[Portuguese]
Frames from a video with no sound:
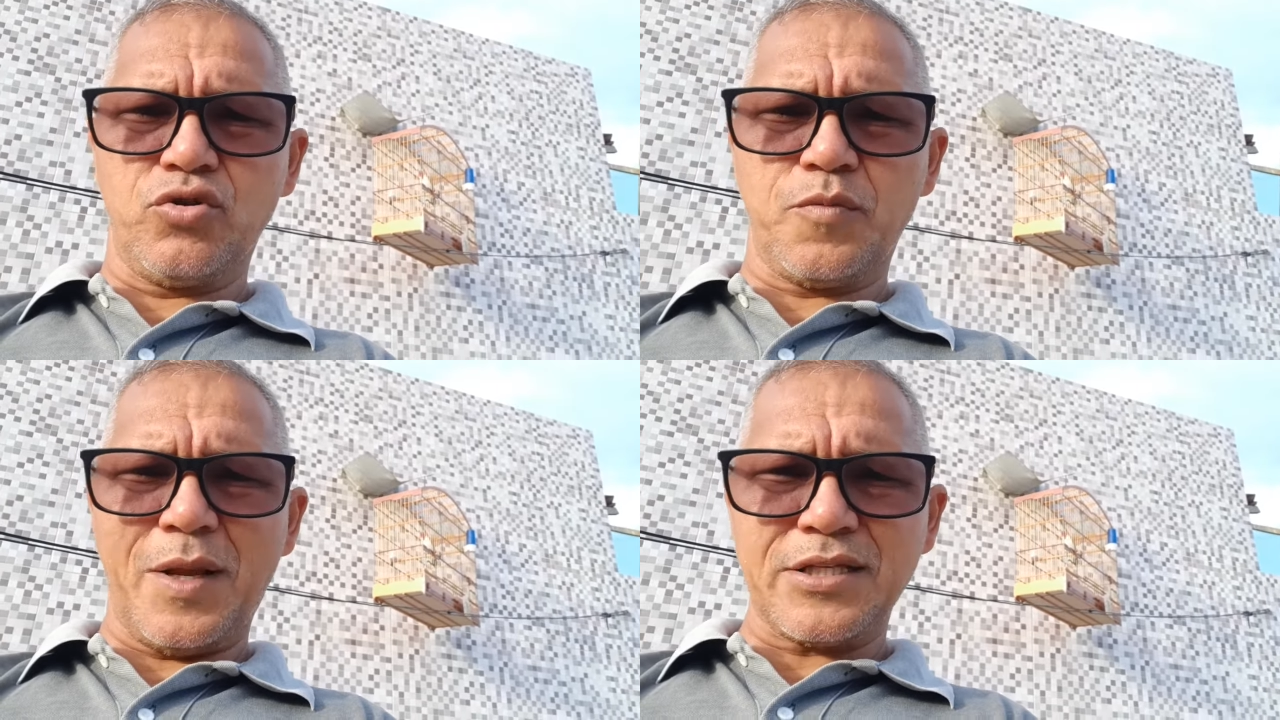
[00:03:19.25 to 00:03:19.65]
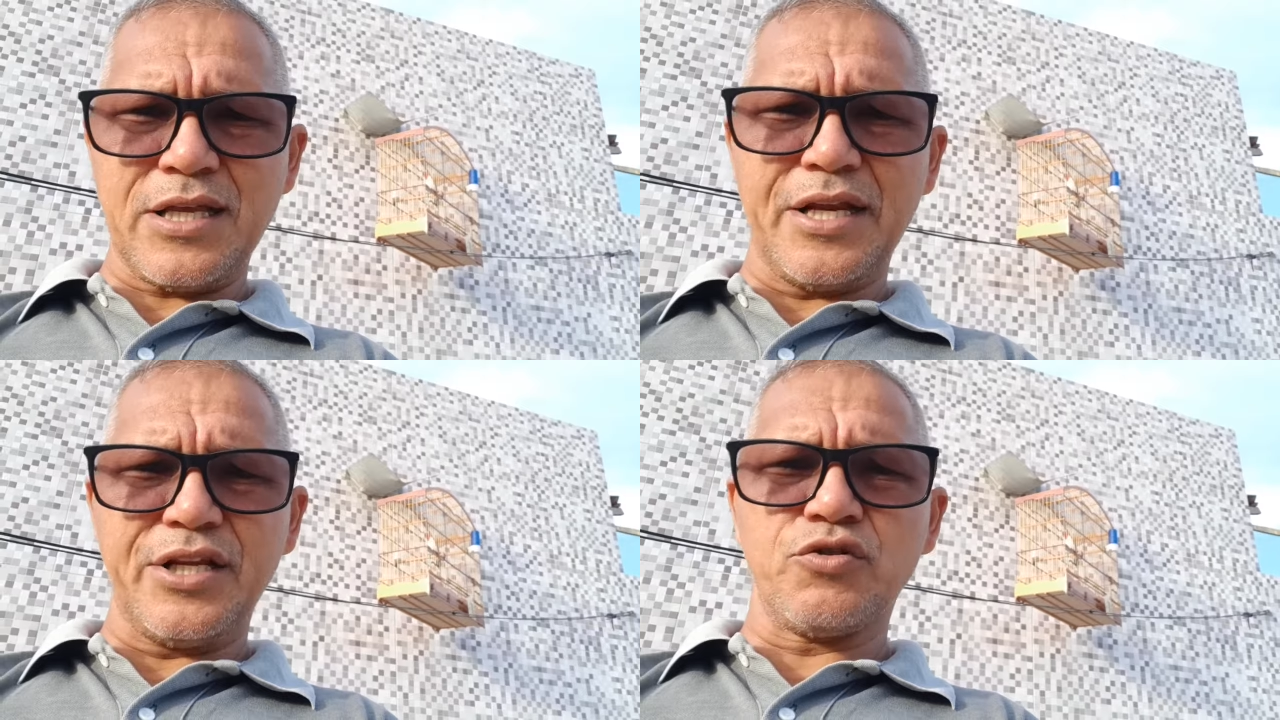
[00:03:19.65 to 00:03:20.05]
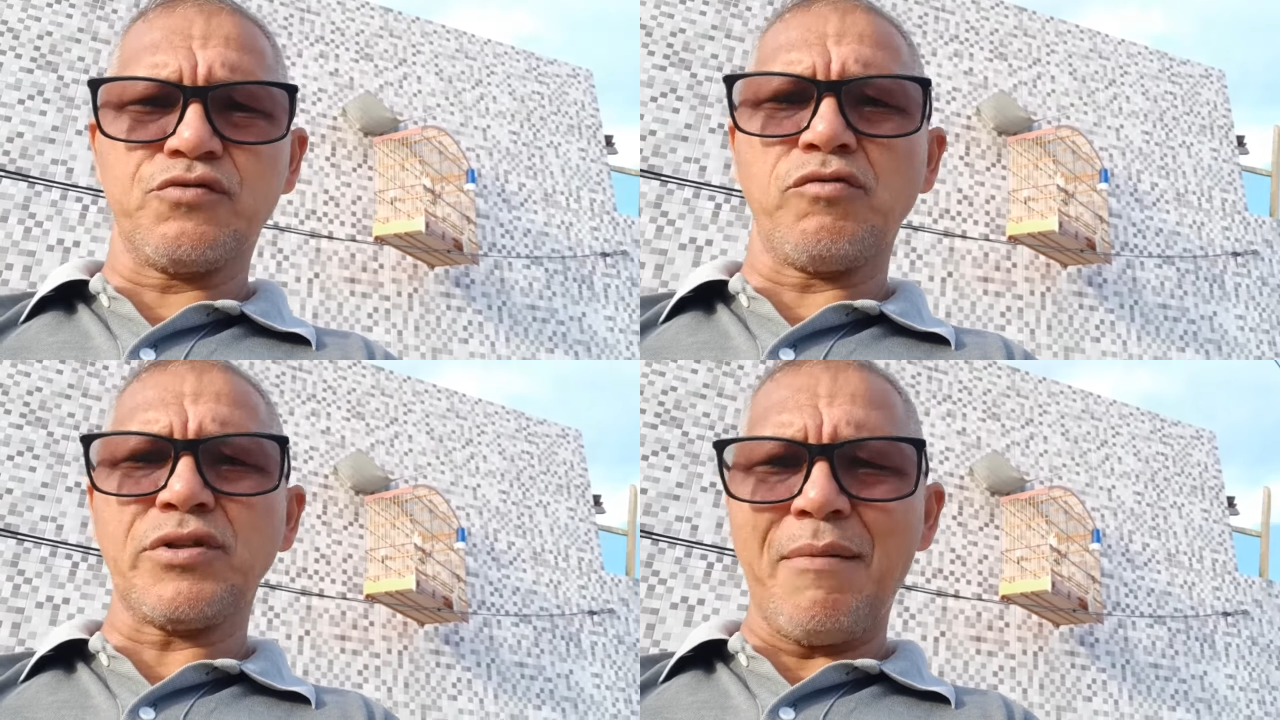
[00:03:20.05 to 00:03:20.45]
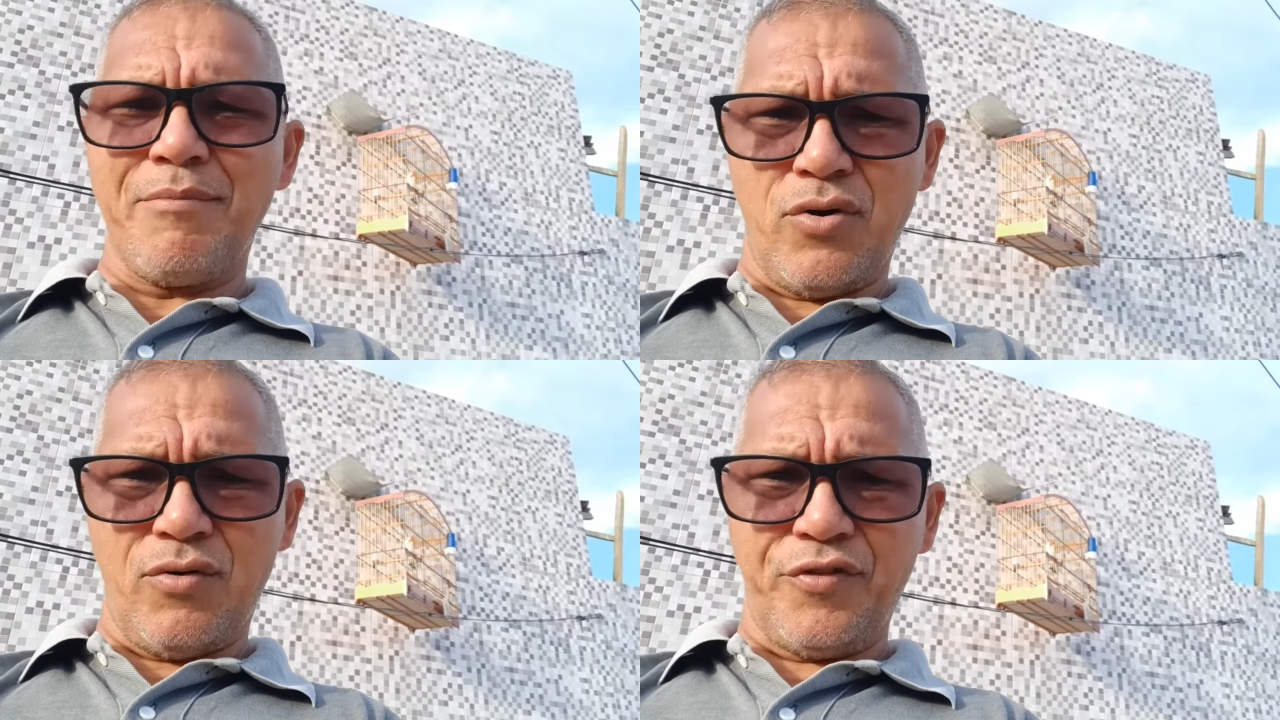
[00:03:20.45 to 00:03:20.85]
os passarinhos vão dar
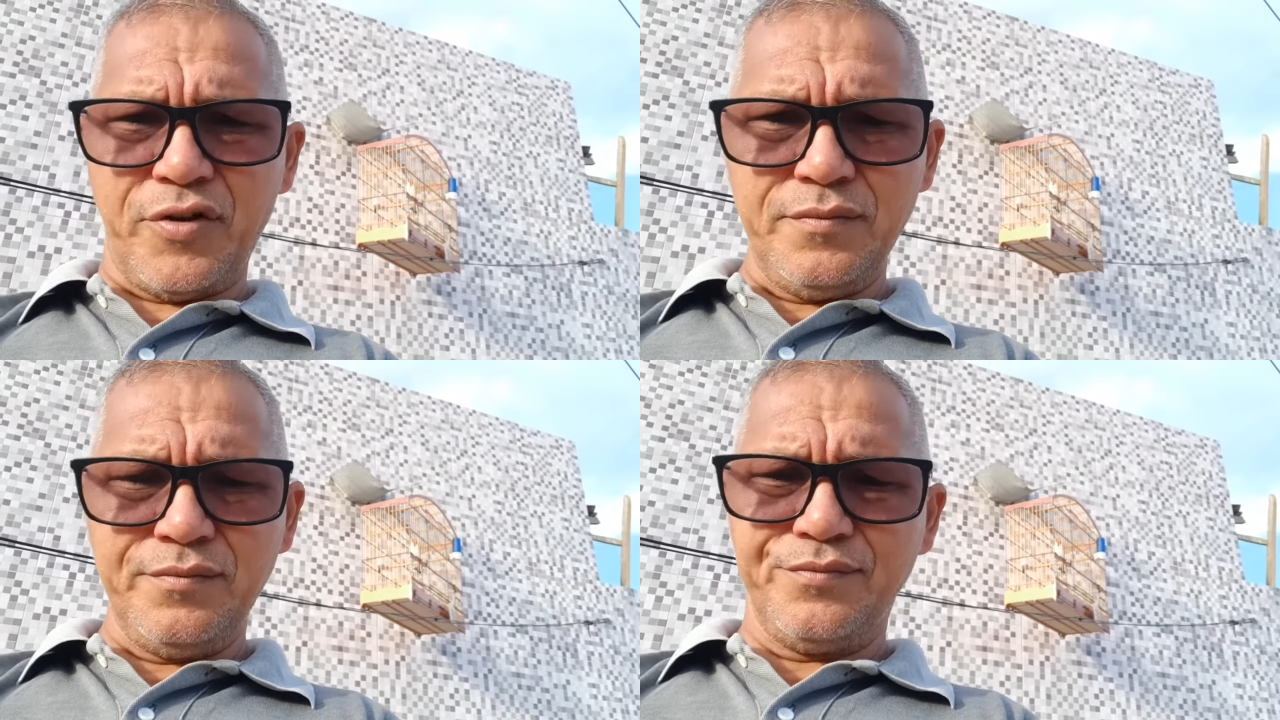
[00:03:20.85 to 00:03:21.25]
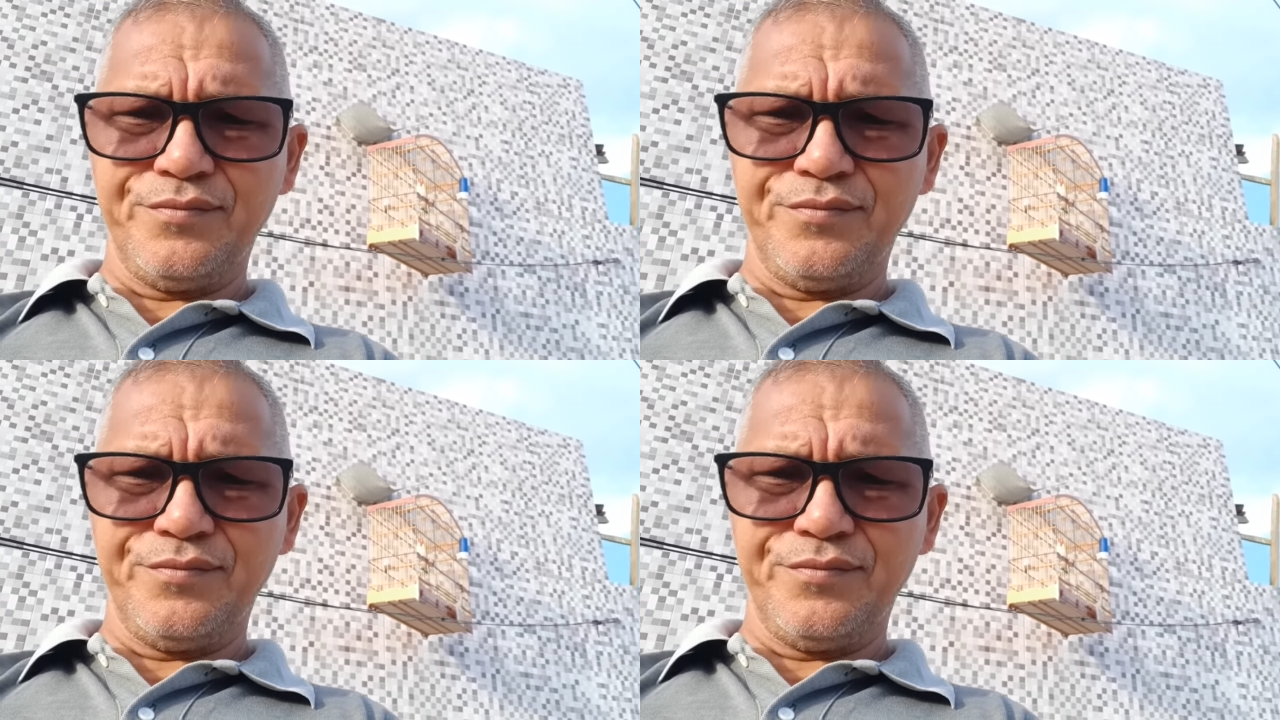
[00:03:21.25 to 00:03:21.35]
bom, viu?